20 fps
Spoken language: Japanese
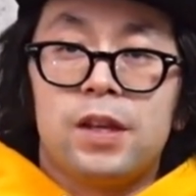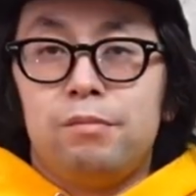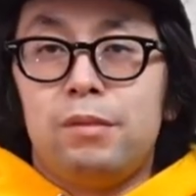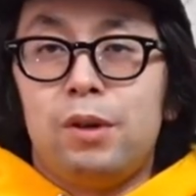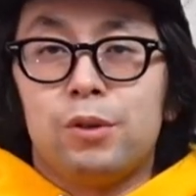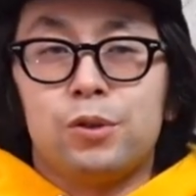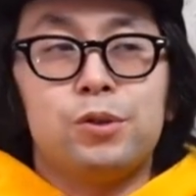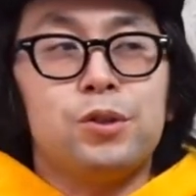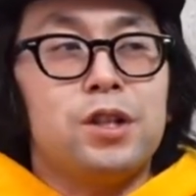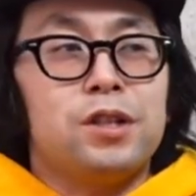
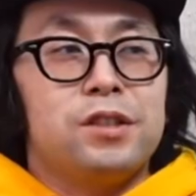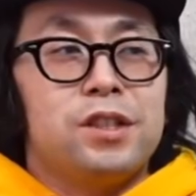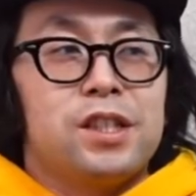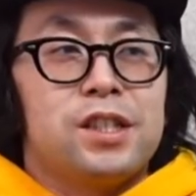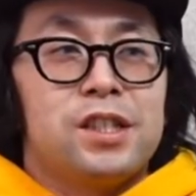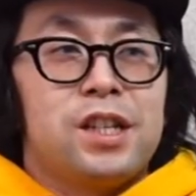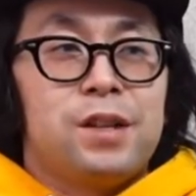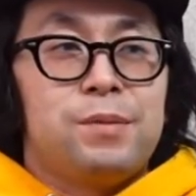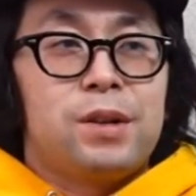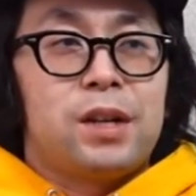まあおそらく
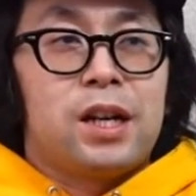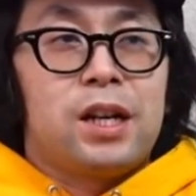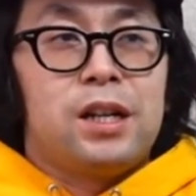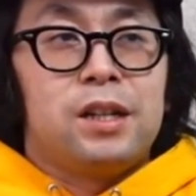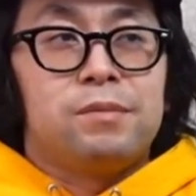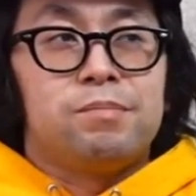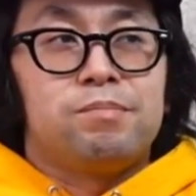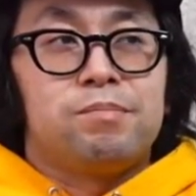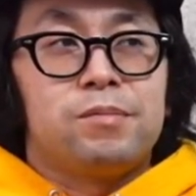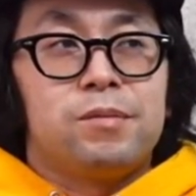ですね、なん
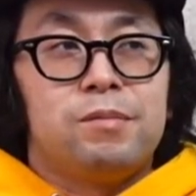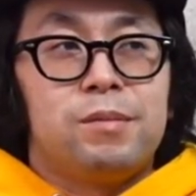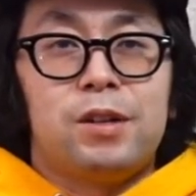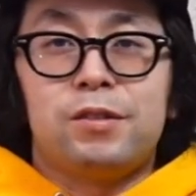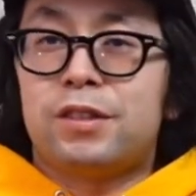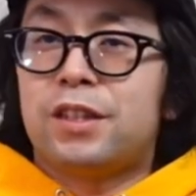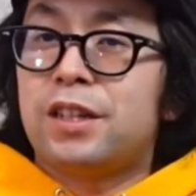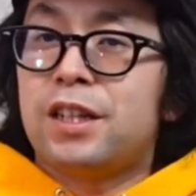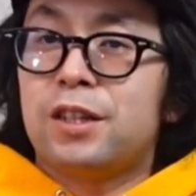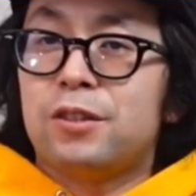か、
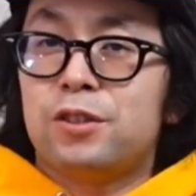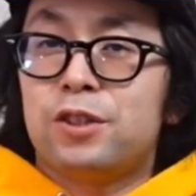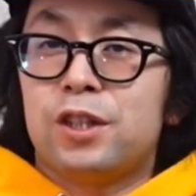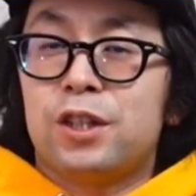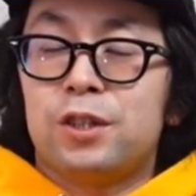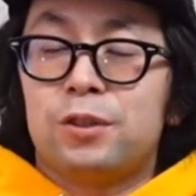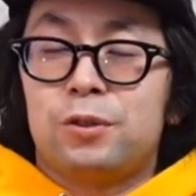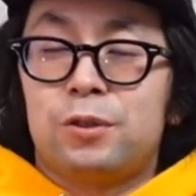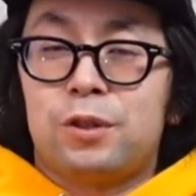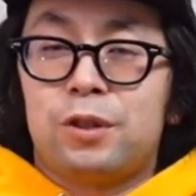
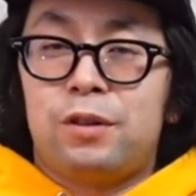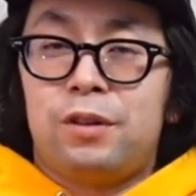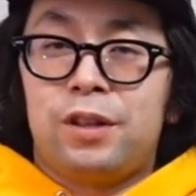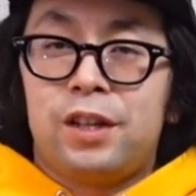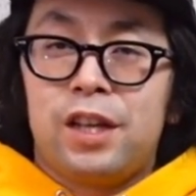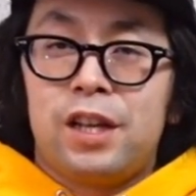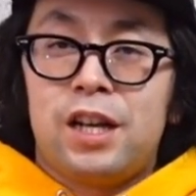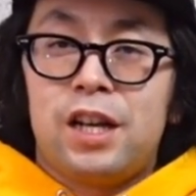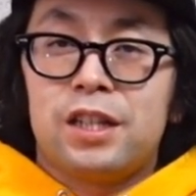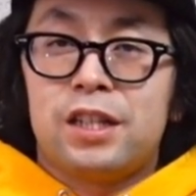マウンテンライトジャケットとか
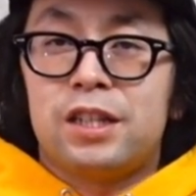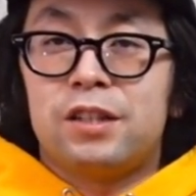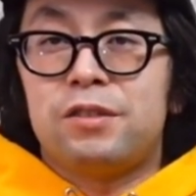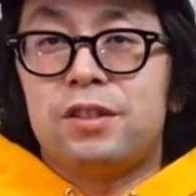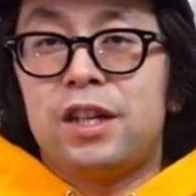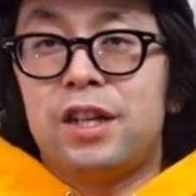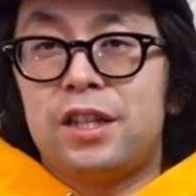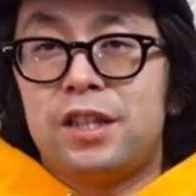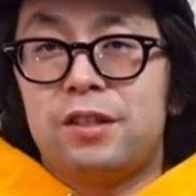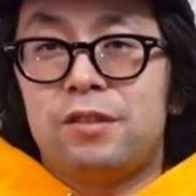はね、
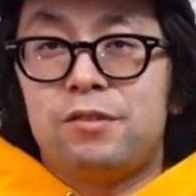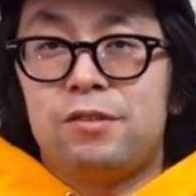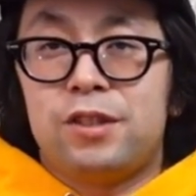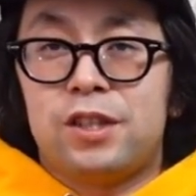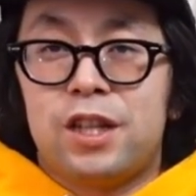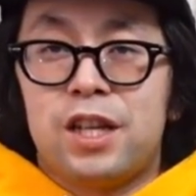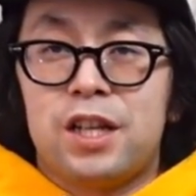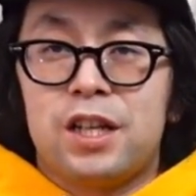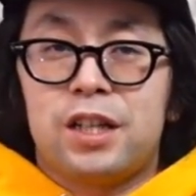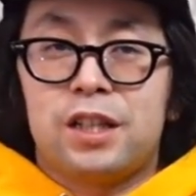ランキングに入ってく
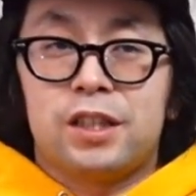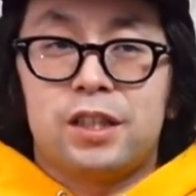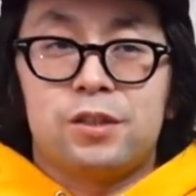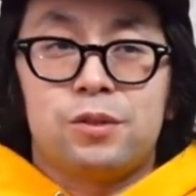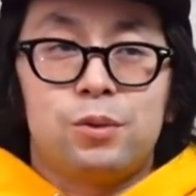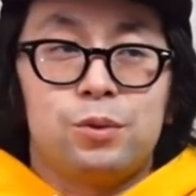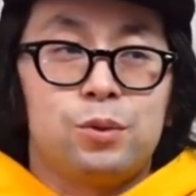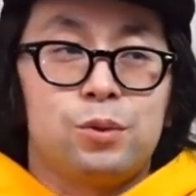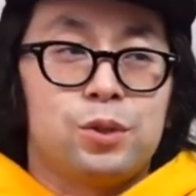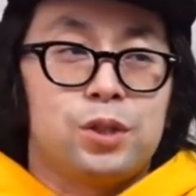るんじゃないかっ
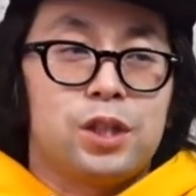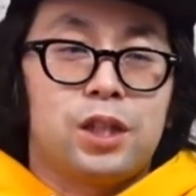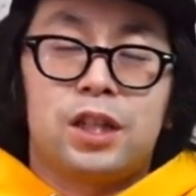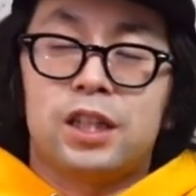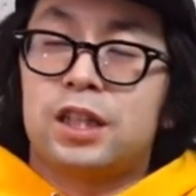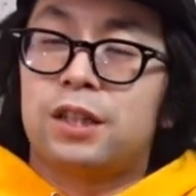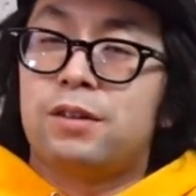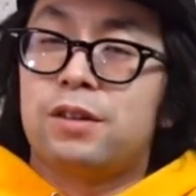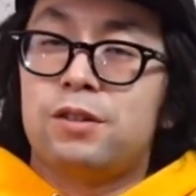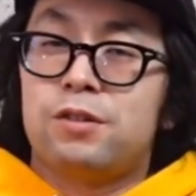て想像した
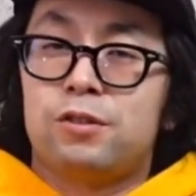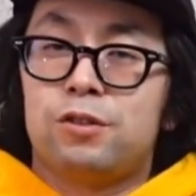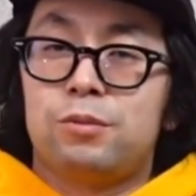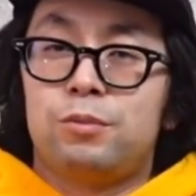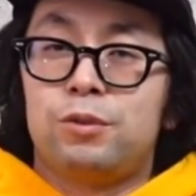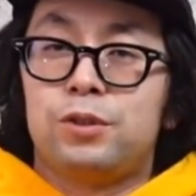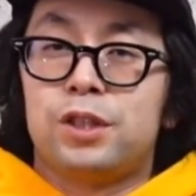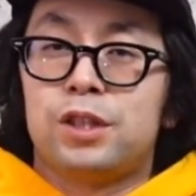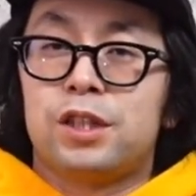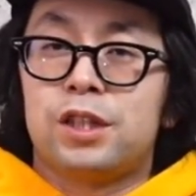方はいる
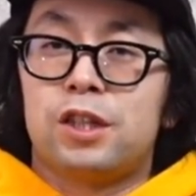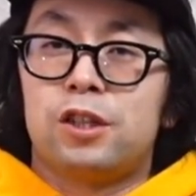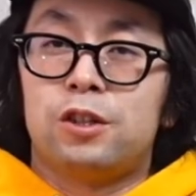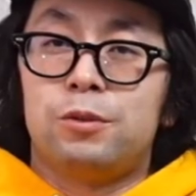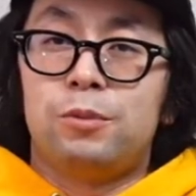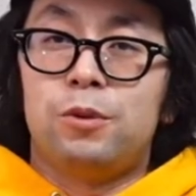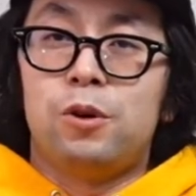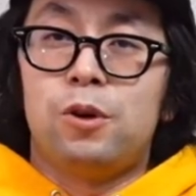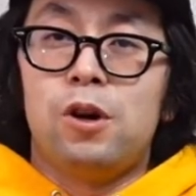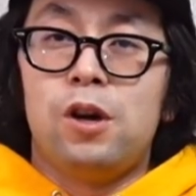と思うんですけれ
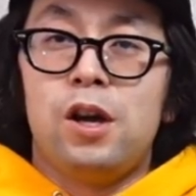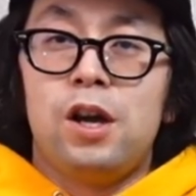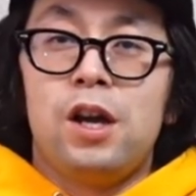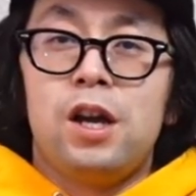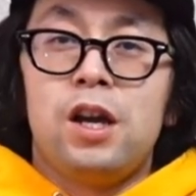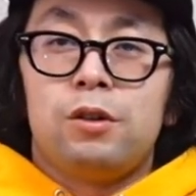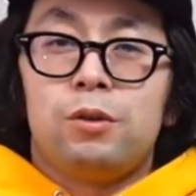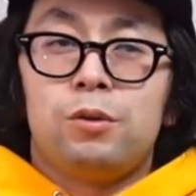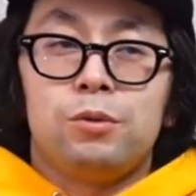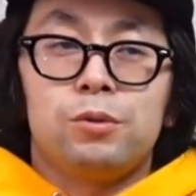ども、
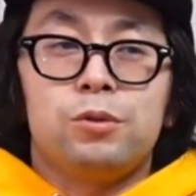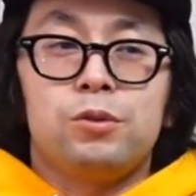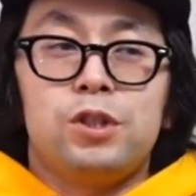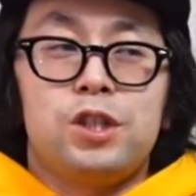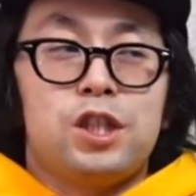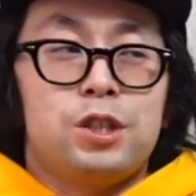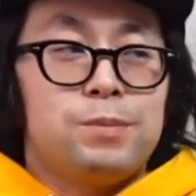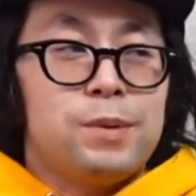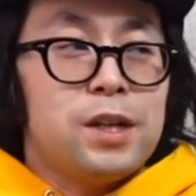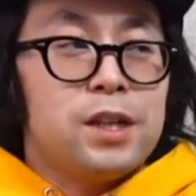本当
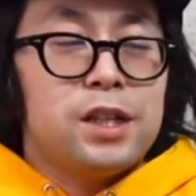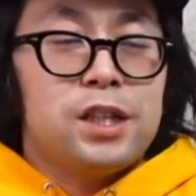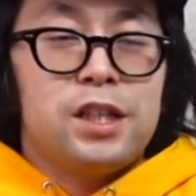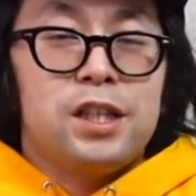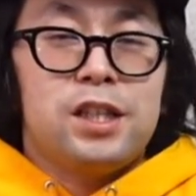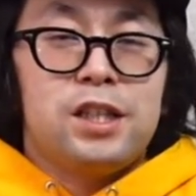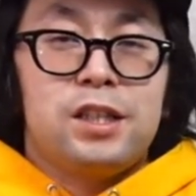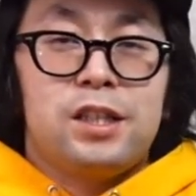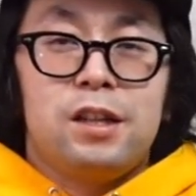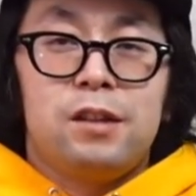に一番
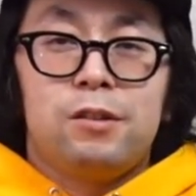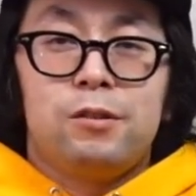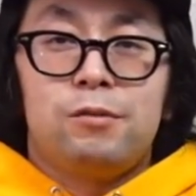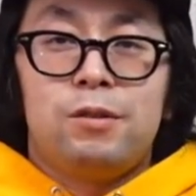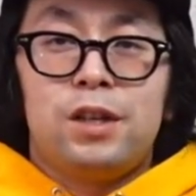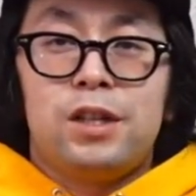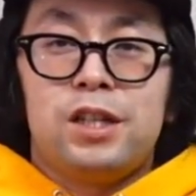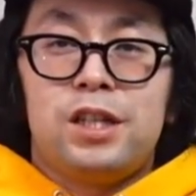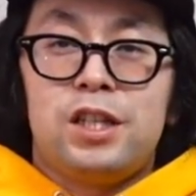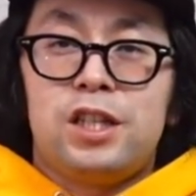気に入ってる
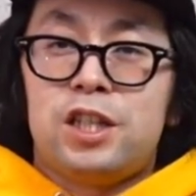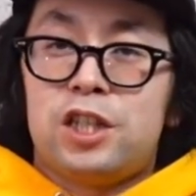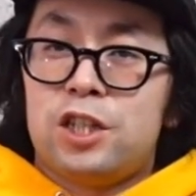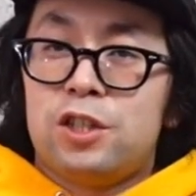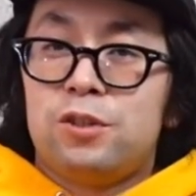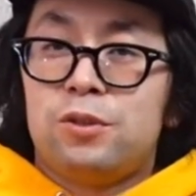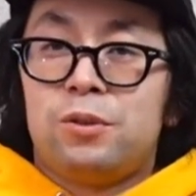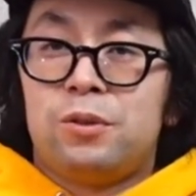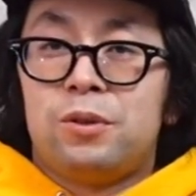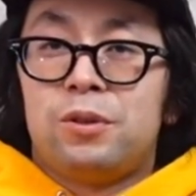のはい
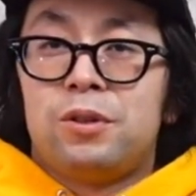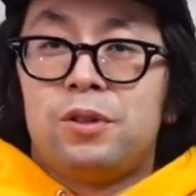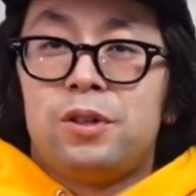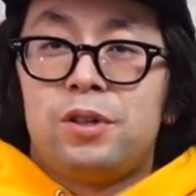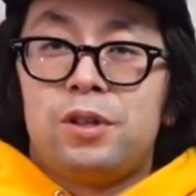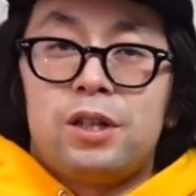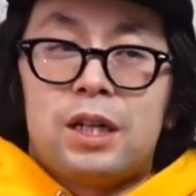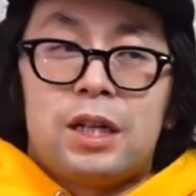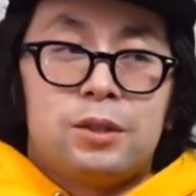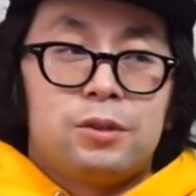ちいの、
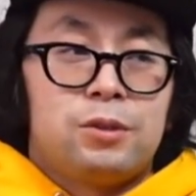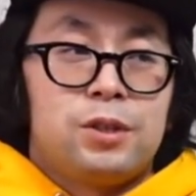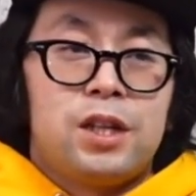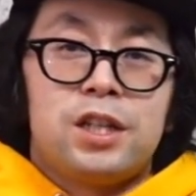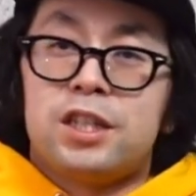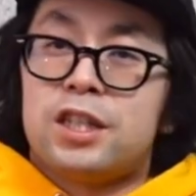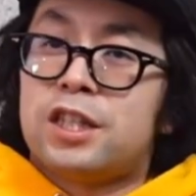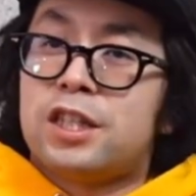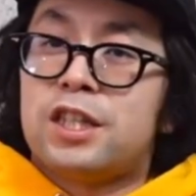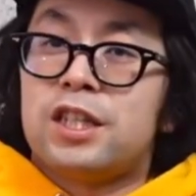あの、
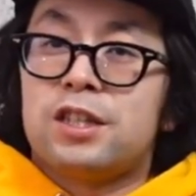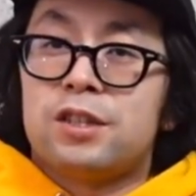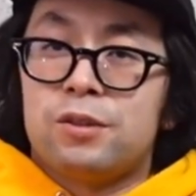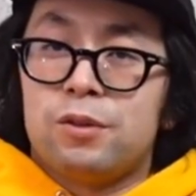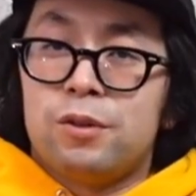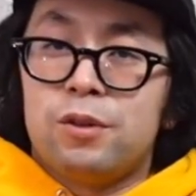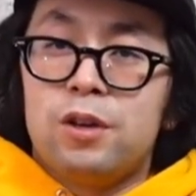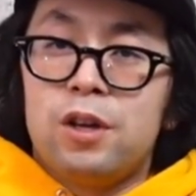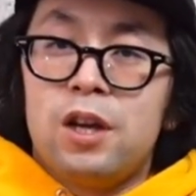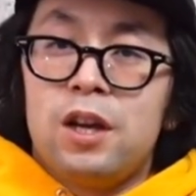
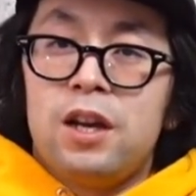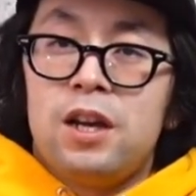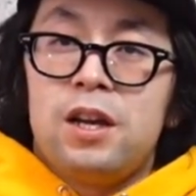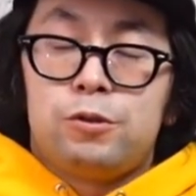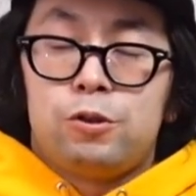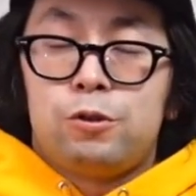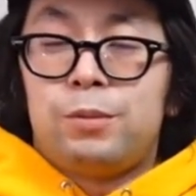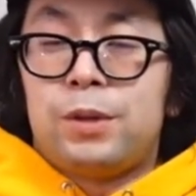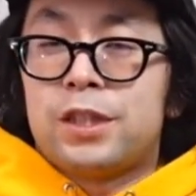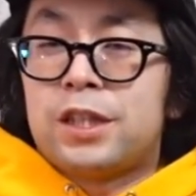レイジシリーズの
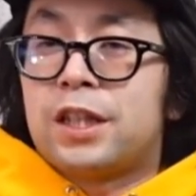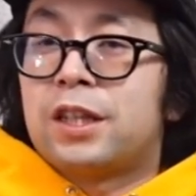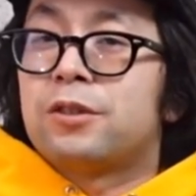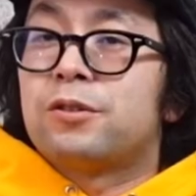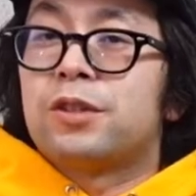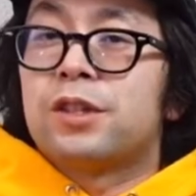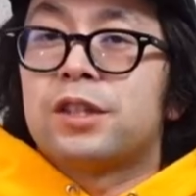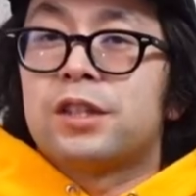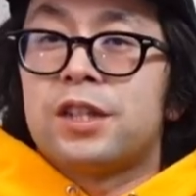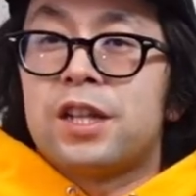
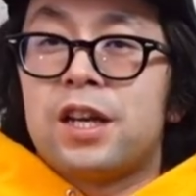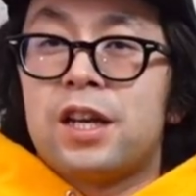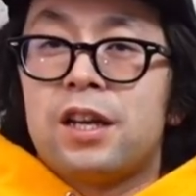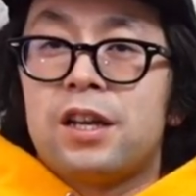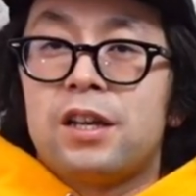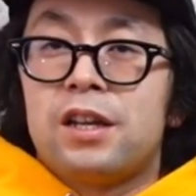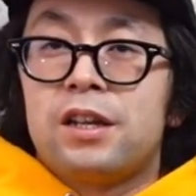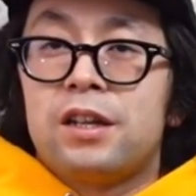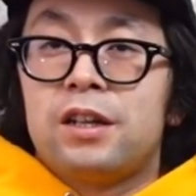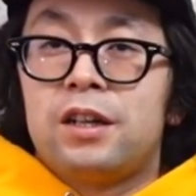プローバージャケットですね。